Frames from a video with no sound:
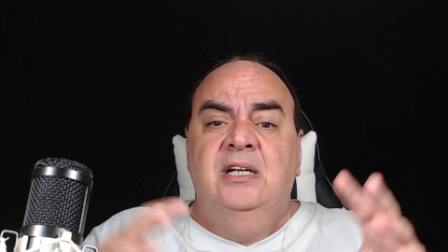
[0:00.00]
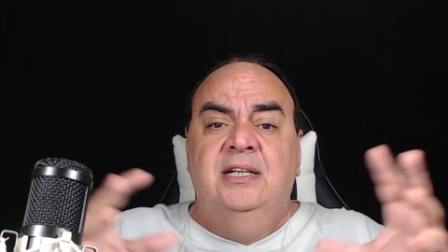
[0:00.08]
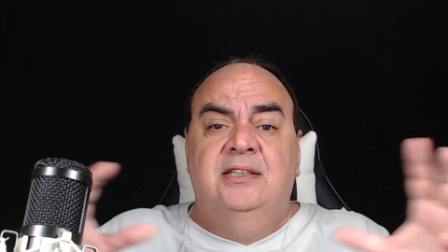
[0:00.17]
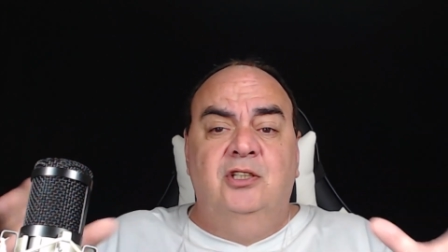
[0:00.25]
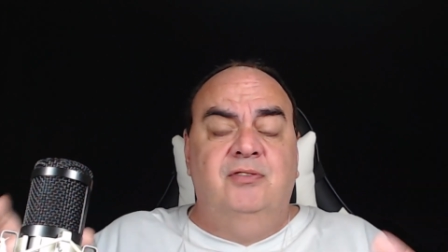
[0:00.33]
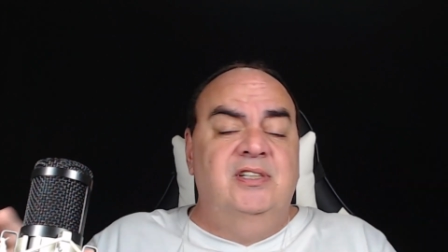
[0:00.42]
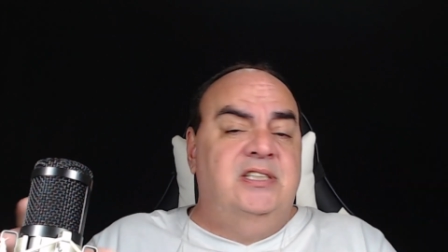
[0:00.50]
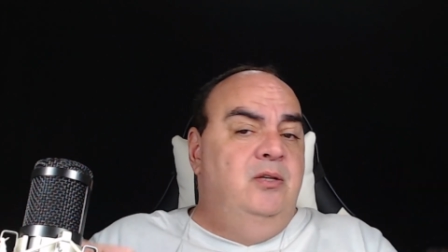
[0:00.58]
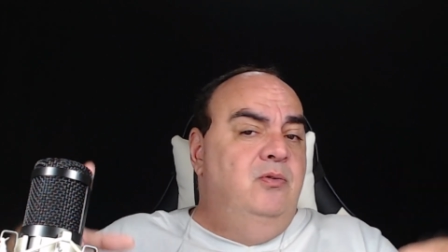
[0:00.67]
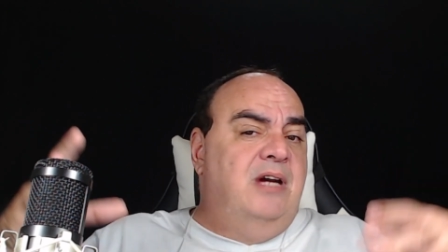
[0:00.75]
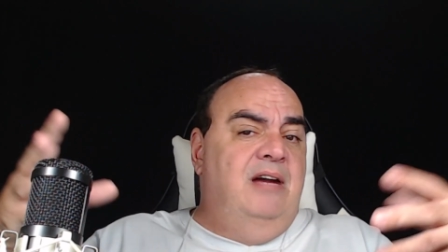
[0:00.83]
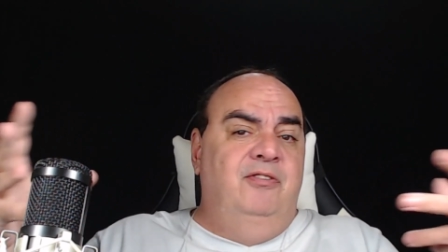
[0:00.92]
Então, se você
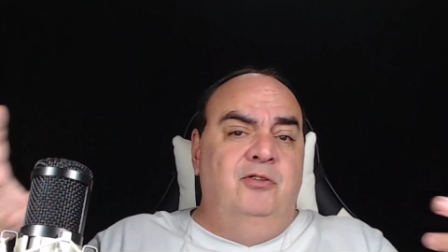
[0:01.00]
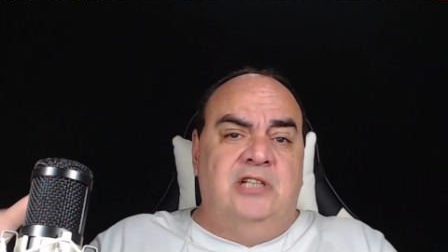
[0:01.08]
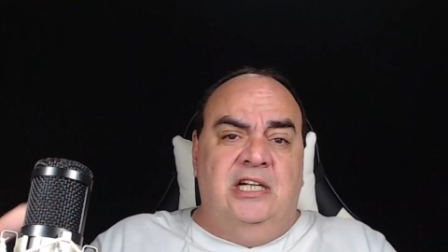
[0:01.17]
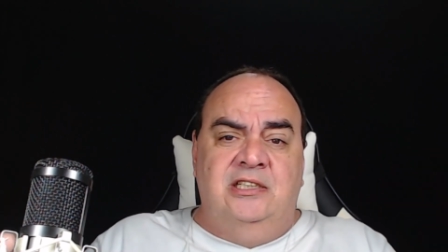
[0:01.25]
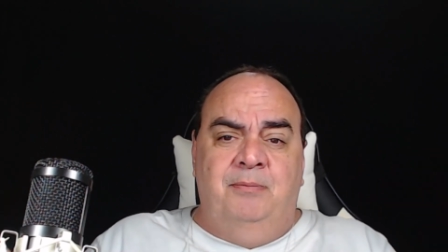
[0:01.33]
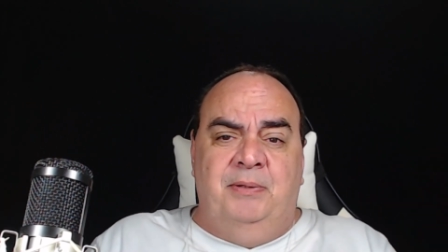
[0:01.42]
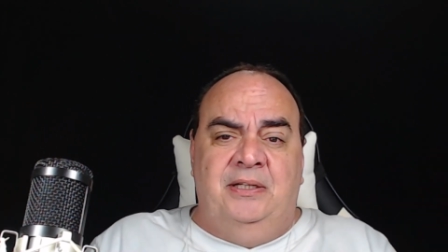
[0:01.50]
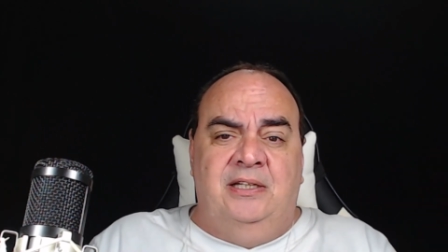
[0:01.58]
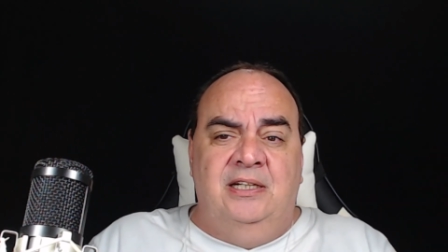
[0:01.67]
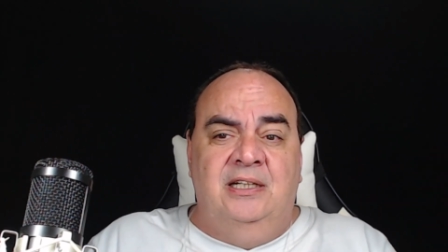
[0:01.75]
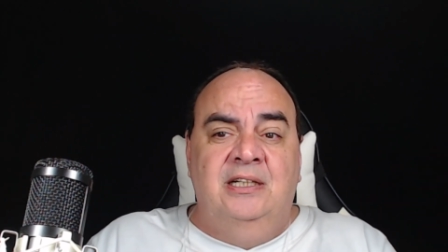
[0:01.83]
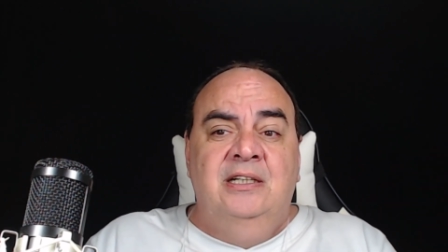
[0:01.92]
nunca viu o chat
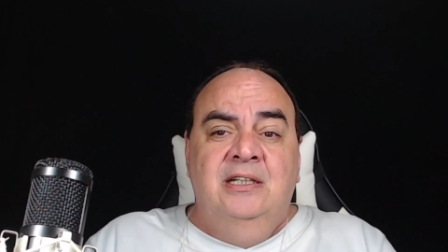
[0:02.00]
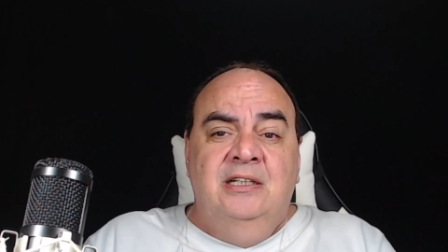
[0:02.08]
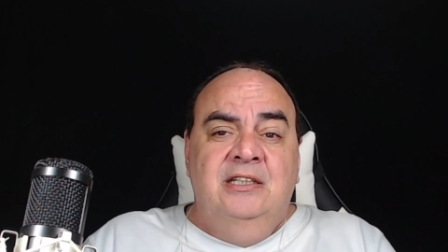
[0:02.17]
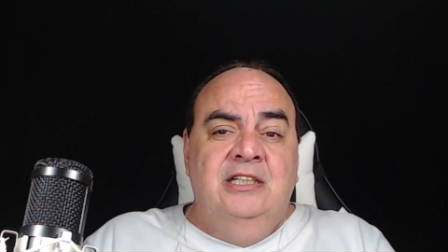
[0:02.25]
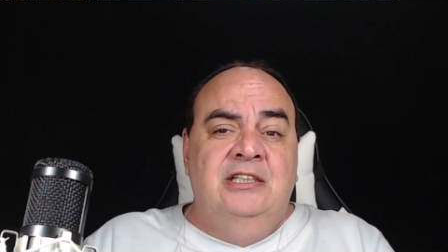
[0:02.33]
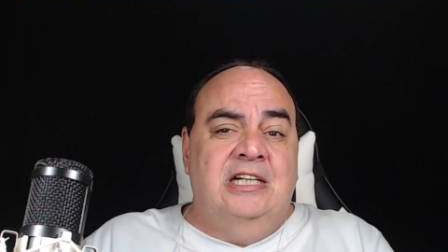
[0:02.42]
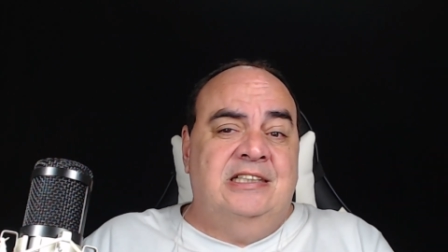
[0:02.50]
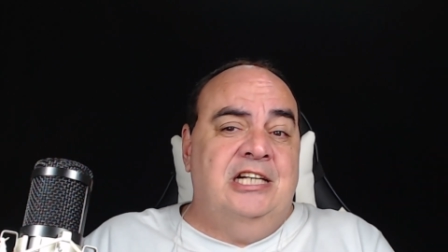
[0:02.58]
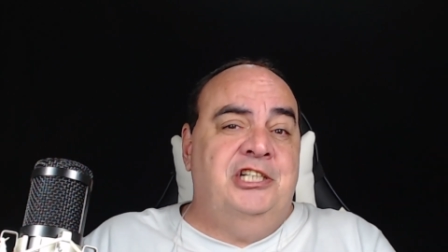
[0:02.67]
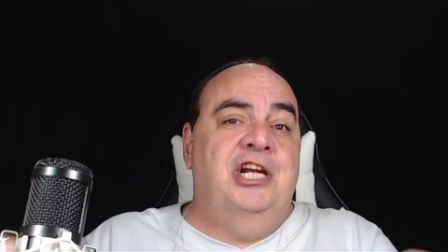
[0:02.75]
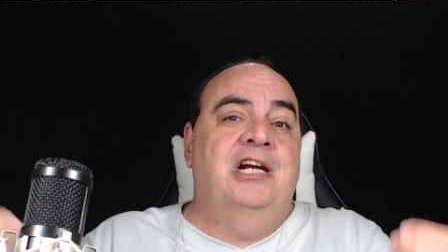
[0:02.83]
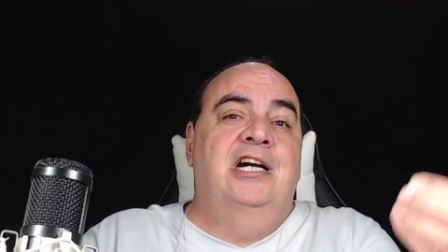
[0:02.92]
GPT e já está
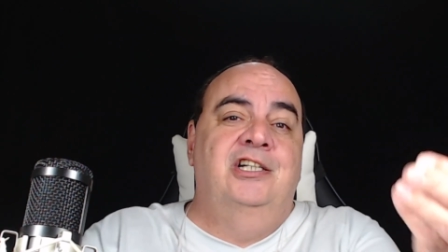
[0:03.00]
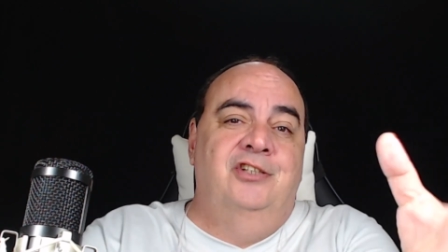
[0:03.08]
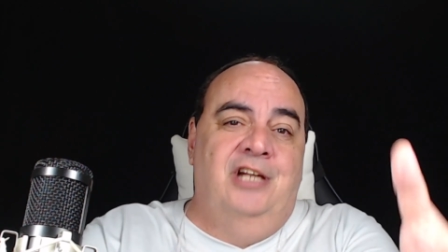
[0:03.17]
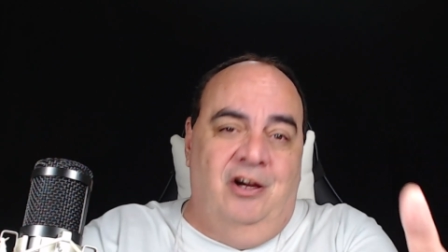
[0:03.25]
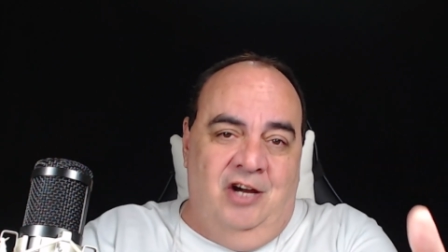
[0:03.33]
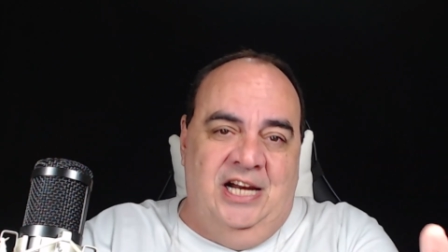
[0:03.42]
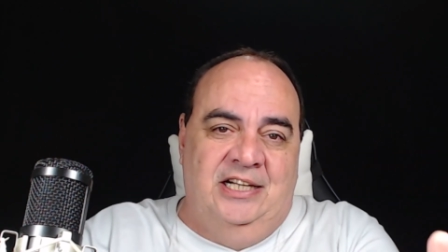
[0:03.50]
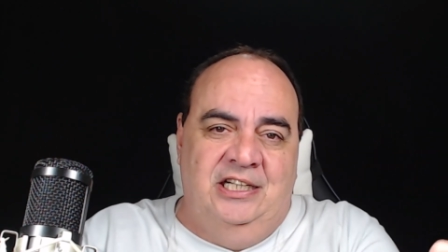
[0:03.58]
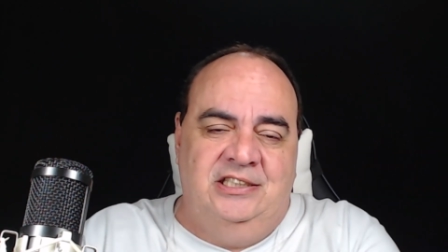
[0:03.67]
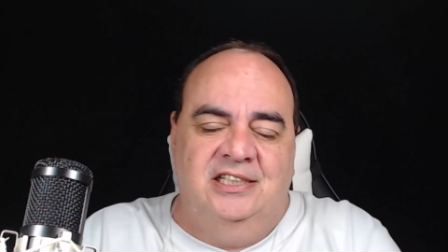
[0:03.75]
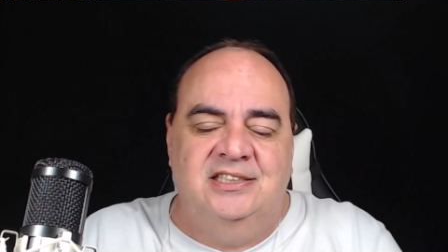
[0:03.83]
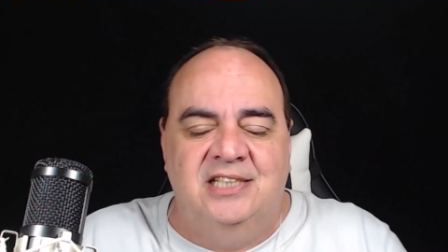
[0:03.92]
chegando na hora da
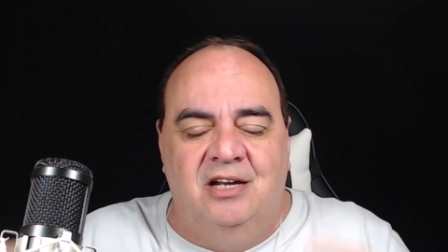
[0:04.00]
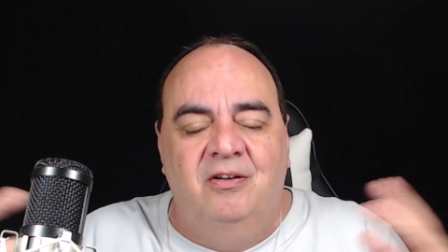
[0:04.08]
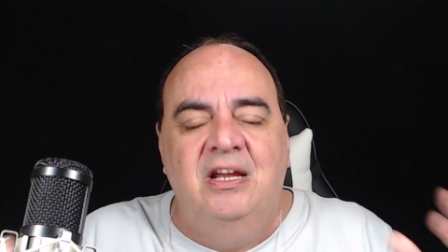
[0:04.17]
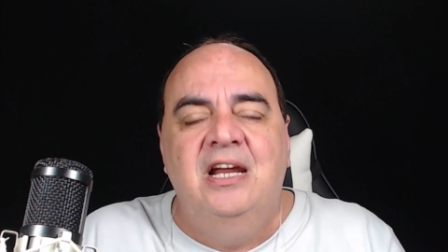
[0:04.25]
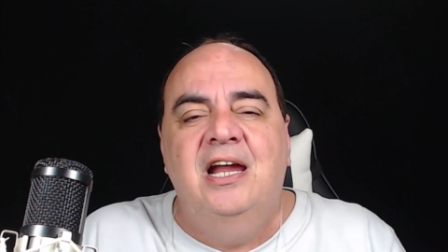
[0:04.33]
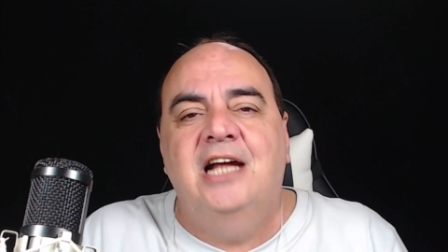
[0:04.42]
extensão,